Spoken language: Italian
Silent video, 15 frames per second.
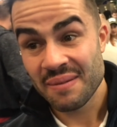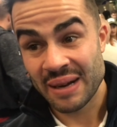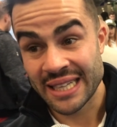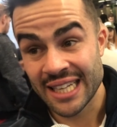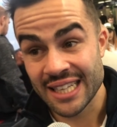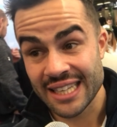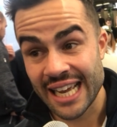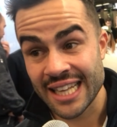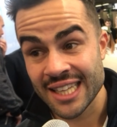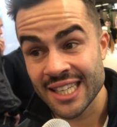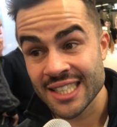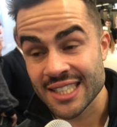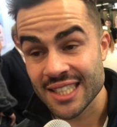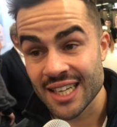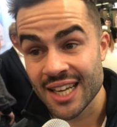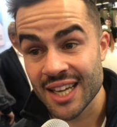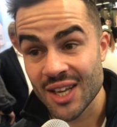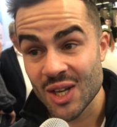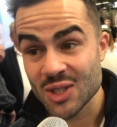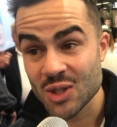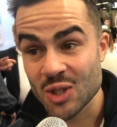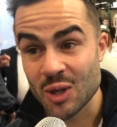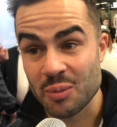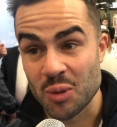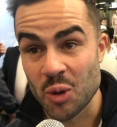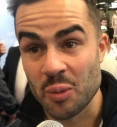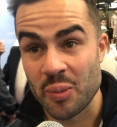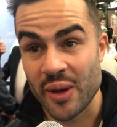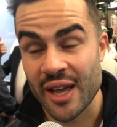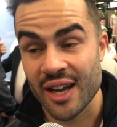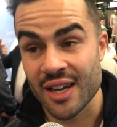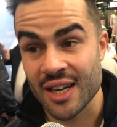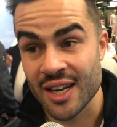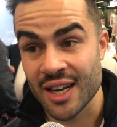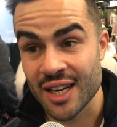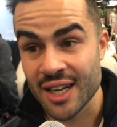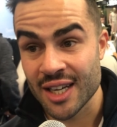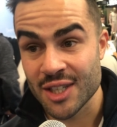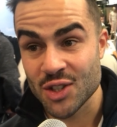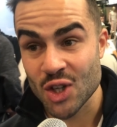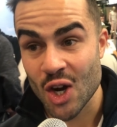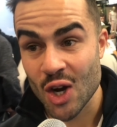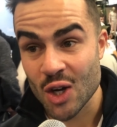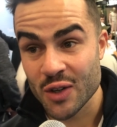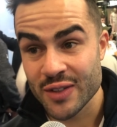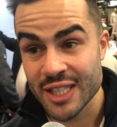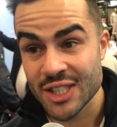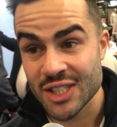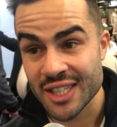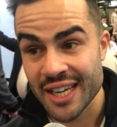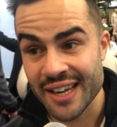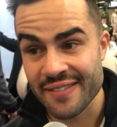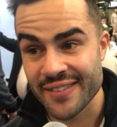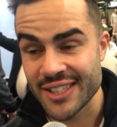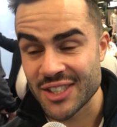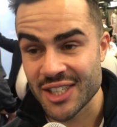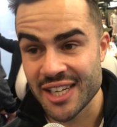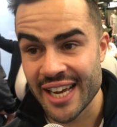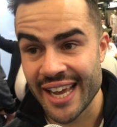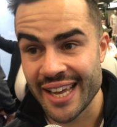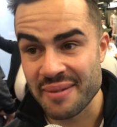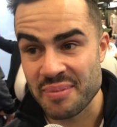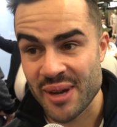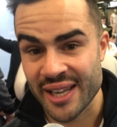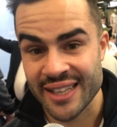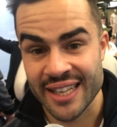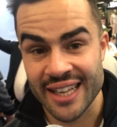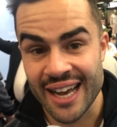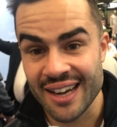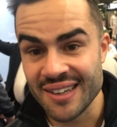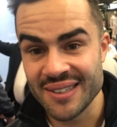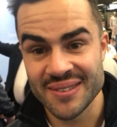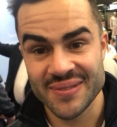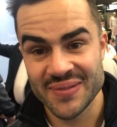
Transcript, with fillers: Ma nel tennis eh, io sono più per eh, Djokovic e invece lei per Nadal.